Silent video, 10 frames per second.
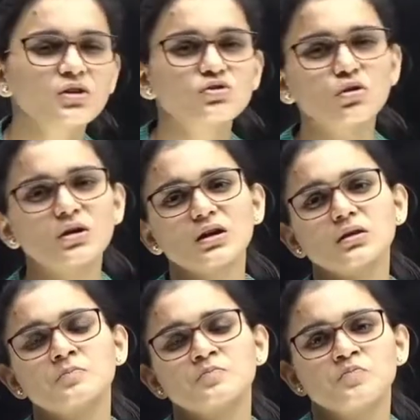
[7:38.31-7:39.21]
जिन्होंने
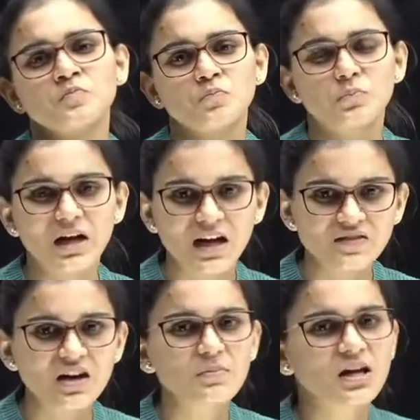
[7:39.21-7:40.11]

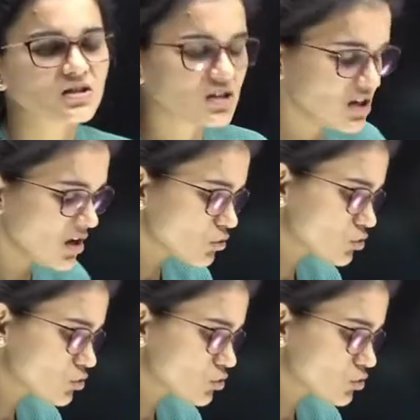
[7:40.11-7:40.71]
लगातार मेहनत की है और